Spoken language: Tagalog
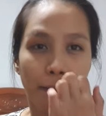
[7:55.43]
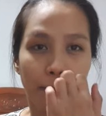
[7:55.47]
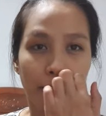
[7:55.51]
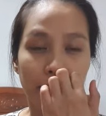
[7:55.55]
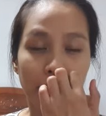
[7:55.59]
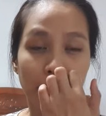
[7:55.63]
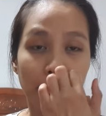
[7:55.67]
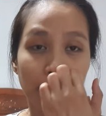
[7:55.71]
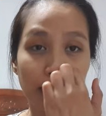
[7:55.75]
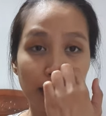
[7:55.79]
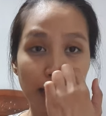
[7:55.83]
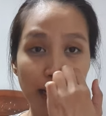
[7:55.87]

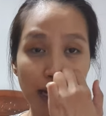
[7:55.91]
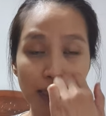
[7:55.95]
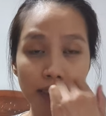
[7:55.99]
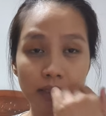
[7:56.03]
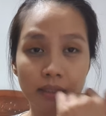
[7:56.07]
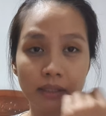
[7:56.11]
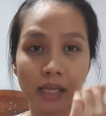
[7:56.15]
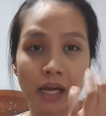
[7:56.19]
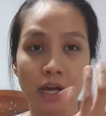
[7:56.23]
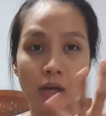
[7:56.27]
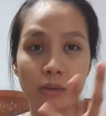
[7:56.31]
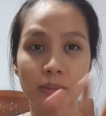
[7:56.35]
parang
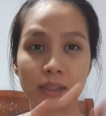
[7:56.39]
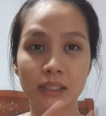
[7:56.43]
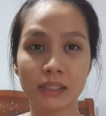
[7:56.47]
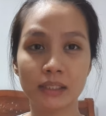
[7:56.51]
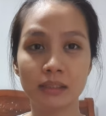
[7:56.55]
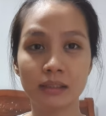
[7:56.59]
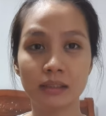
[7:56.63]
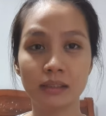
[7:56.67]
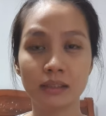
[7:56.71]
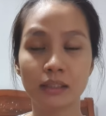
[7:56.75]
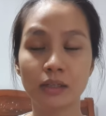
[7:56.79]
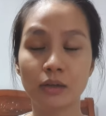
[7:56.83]
ano daw,
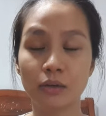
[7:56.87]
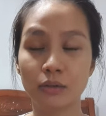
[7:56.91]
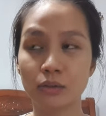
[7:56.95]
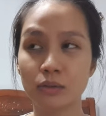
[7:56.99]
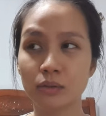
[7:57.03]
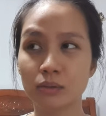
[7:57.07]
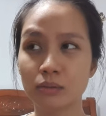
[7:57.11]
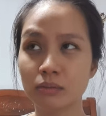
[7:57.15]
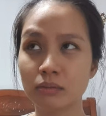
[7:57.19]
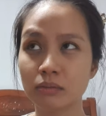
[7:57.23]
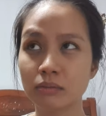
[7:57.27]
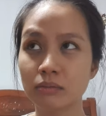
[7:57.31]
matindi daw
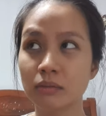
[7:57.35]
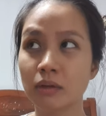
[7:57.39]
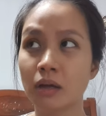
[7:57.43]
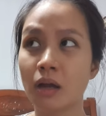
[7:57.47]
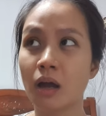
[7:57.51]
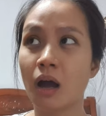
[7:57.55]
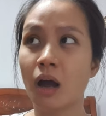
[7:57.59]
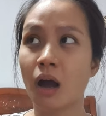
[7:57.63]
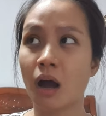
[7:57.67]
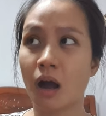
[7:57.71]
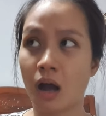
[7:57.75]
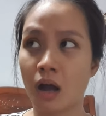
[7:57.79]
yung
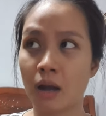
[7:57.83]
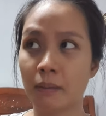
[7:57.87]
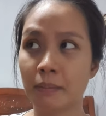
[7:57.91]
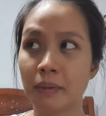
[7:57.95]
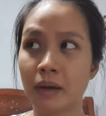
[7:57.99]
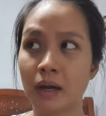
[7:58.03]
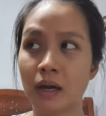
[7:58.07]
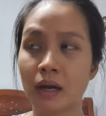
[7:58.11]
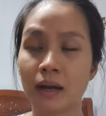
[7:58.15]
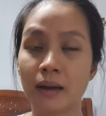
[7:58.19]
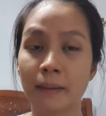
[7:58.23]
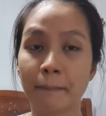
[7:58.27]
uh,
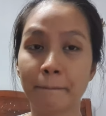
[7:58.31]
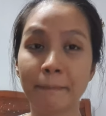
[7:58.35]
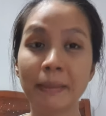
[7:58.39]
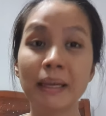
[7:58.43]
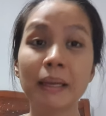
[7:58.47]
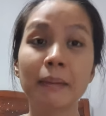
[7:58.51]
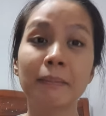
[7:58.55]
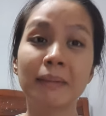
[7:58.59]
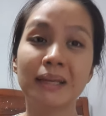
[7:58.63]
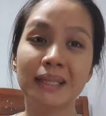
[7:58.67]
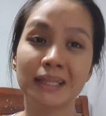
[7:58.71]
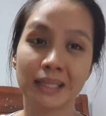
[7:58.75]
mga
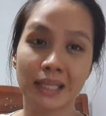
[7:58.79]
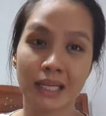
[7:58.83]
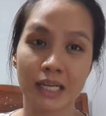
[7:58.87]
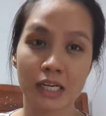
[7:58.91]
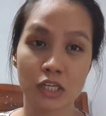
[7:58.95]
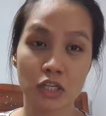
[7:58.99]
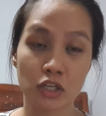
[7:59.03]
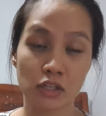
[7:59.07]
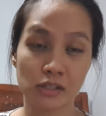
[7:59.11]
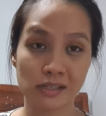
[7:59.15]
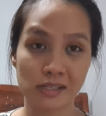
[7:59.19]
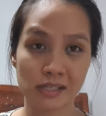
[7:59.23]

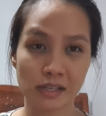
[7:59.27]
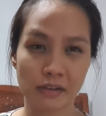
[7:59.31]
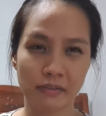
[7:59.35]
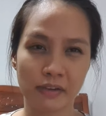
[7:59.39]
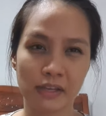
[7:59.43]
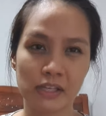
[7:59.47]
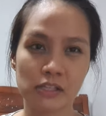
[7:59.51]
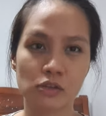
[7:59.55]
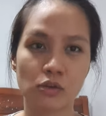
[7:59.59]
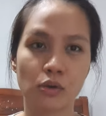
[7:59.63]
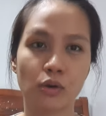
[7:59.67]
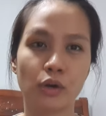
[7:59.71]
pigmentation sa
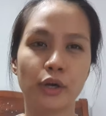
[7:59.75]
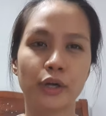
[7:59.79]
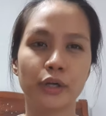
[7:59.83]
face ko